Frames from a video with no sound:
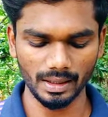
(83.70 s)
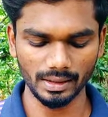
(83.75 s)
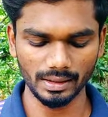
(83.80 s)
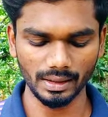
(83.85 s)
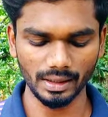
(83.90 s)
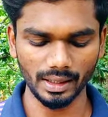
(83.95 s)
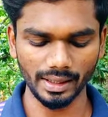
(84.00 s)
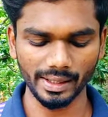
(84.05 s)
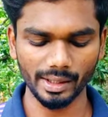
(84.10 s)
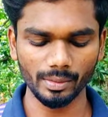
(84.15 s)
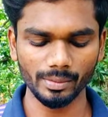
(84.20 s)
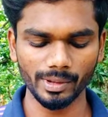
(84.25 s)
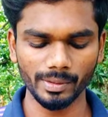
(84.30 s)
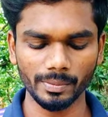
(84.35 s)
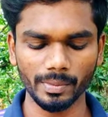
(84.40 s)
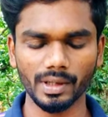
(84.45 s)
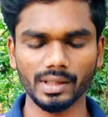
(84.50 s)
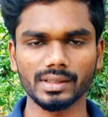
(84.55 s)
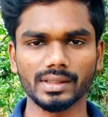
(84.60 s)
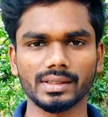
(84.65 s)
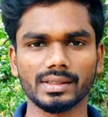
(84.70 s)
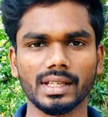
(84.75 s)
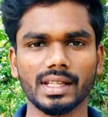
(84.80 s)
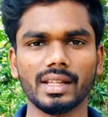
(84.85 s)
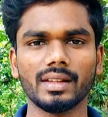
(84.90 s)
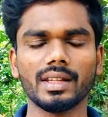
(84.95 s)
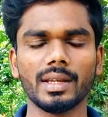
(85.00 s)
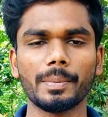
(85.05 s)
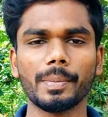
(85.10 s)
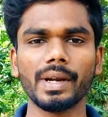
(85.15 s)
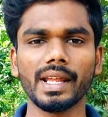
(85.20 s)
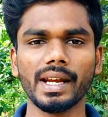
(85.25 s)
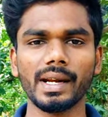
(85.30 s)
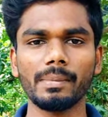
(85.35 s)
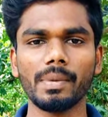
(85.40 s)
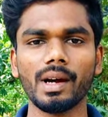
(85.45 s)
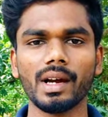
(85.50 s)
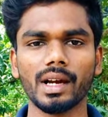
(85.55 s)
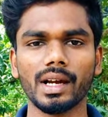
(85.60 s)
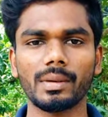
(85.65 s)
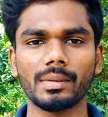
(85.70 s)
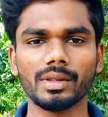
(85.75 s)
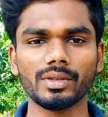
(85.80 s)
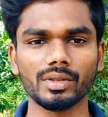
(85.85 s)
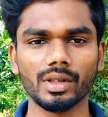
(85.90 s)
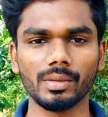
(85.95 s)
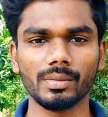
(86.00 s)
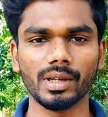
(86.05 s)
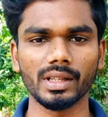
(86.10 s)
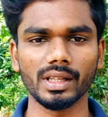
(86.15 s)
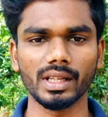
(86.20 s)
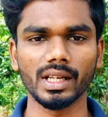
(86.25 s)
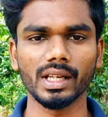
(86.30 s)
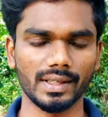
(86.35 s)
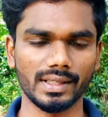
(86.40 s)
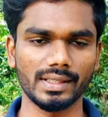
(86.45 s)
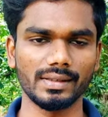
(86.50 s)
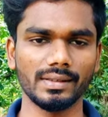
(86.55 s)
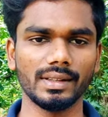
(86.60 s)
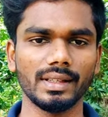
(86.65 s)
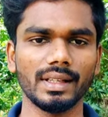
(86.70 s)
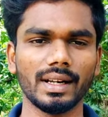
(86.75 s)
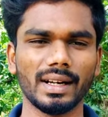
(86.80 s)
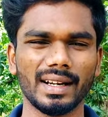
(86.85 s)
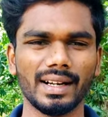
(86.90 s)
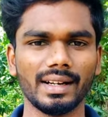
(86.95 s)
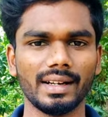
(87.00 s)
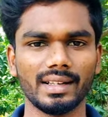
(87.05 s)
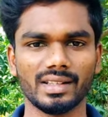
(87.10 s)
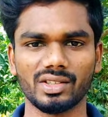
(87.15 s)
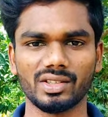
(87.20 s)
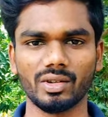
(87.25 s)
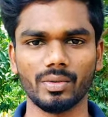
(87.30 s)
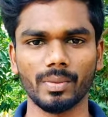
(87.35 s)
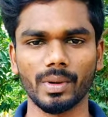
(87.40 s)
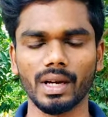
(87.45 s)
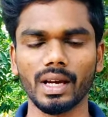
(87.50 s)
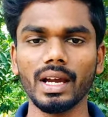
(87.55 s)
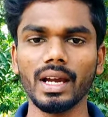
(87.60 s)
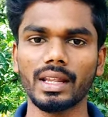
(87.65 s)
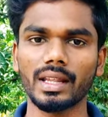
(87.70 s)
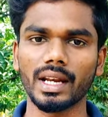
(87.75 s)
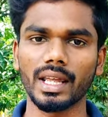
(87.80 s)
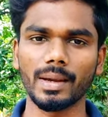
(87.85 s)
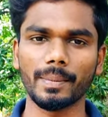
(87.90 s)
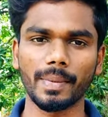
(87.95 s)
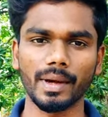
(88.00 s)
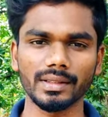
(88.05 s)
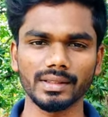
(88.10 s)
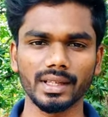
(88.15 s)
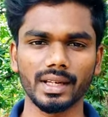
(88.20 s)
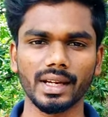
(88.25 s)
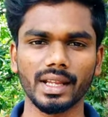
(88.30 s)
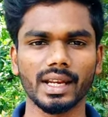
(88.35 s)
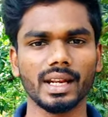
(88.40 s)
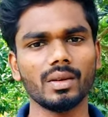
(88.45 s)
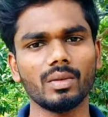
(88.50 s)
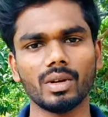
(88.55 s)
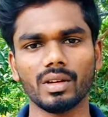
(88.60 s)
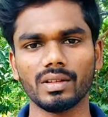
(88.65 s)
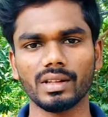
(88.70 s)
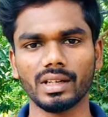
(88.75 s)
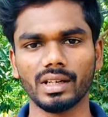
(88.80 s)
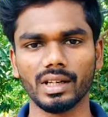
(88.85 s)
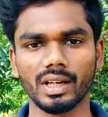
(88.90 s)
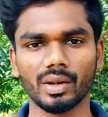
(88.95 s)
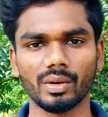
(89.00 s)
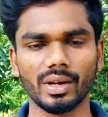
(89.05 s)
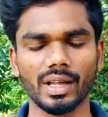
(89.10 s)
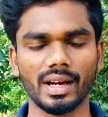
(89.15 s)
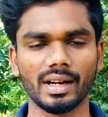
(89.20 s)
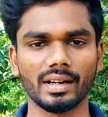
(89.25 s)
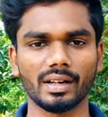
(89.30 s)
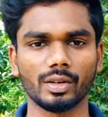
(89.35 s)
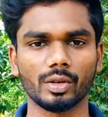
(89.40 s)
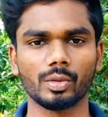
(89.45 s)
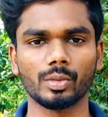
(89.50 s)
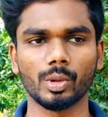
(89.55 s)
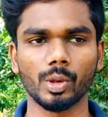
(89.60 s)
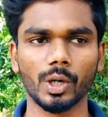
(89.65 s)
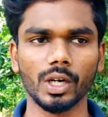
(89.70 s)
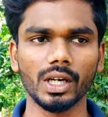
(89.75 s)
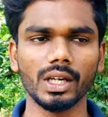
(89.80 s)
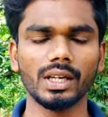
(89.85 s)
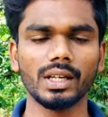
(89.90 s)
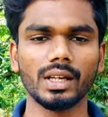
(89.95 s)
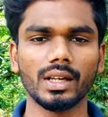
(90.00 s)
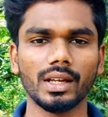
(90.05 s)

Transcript: அடுத்து ரெக்யூமெண்ட் ப்ராசஸ் அதாவது எப்படி எடுப்பாங்க அப்படின்னு சொல்லி பார்த்தீங்கன்னா ஃபஸ்ட்டு வந்து ரிட்டன் டெஸ்ட் வைப்பாங்க அதை நீங்கள் பாஸ் ஆகிட்டிங்கன்னா உங்களுக்கு வந்து இன்டர்வியூ டேரக்டாக கூப்பிடுவாங்க